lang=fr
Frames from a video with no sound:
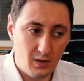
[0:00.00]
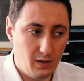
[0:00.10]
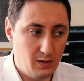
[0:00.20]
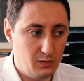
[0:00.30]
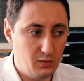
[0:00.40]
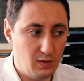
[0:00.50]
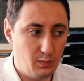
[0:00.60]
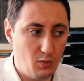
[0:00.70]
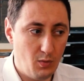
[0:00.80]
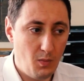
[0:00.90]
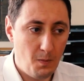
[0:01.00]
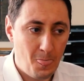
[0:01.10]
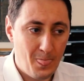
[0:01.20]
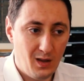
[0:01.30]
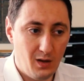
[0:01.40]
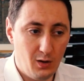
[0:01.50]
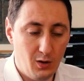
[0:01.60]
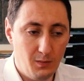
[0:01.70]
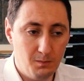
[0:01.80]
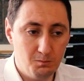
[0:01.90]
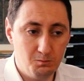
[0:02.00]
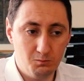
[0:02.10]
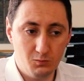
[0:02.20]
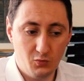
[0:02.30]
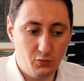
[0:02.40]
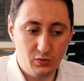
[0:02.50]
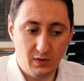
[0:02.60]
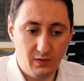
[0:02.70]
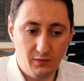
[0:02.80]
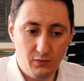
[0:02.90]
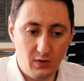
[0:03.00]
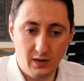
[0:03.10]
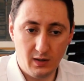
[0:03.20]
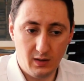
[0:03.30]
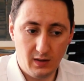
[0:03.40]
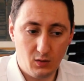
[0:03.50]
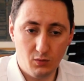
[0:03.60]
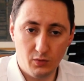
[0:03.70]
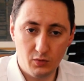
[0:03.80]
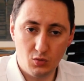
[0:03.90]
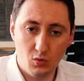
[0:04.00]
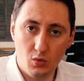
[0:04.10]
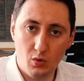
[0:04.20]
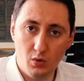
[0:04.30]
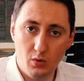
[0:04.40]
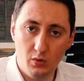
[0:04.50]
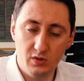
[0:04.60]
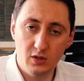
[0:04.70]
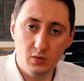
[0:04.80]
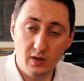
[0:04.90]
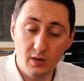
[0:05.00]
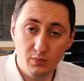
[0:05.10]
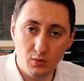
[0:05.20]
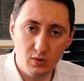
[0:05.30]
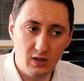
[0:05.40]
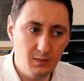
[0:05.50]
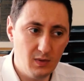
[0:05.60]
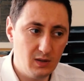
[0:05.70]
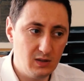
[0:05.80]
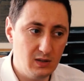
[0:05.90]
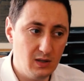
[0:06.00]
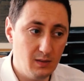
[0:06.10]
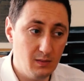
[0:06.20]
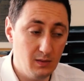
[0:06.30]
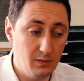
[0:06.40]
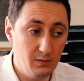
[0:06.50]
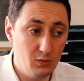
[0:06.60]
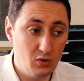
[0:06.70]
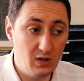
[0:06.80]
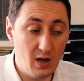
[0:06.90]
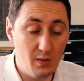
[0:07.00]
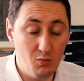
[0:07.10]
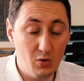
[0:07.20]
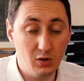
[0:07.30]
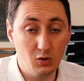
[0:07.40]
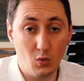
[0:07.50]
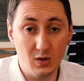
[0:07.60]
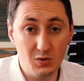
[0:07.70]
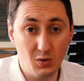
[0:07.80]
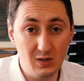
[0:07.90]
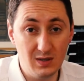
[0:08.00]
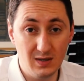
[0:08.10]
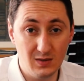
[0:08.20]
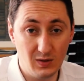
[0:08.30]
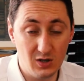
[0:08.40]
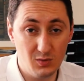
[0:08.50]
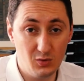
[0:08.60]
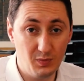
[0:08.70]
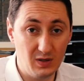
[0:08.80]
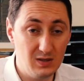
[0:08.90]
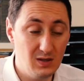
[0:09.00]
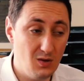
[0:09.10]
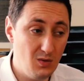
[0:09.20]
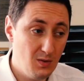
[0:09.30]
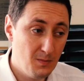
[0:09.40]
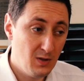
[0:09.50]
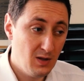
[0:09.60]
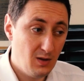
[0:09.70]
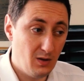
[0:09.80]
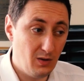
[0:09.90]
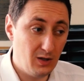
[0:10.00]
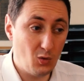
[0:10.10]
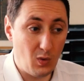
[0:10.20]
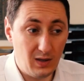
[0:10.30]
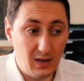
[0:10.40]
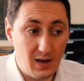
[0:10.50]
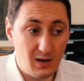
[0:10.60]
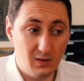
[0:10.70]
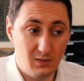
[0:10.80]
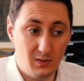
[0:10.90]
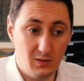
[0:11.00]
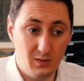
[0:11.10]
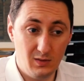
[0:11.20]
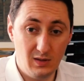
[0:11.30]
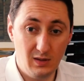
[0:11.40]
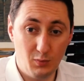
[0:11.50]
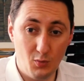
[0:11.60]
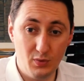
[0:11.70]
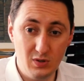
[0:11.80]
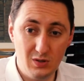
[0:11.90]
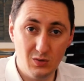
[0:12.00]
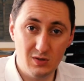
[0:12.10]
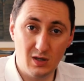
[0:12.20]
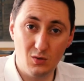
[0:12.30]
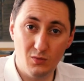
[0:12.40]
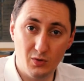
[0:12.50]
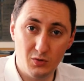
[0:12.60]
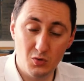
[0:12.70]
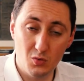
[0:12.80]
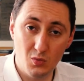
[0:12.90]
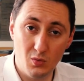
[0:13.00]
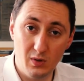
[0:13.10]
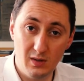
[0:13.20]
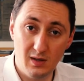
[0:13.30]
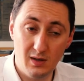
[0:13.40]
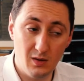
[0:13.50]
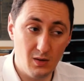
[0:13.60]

euh, tout simplement. vous avez vu la, Convention citoyenne pour le climat qui a noté à moins de 3 sur 10 les engagements du président. les trois quarts des propositions de cette Convention ont été